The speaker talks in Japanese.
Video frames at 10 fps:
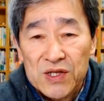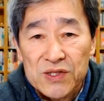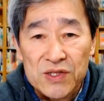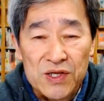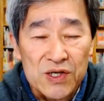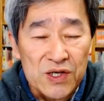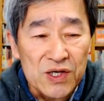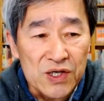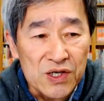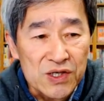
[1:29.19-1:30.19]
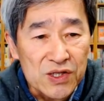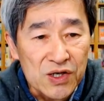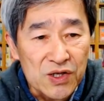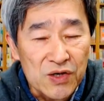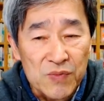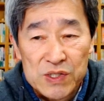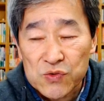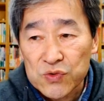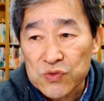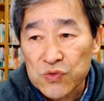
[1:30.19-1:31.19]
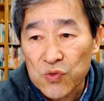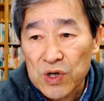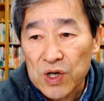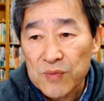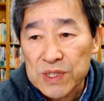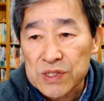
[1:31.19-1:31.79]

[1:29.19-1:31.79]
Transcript: でね、えー、だから、まあそういう動画がま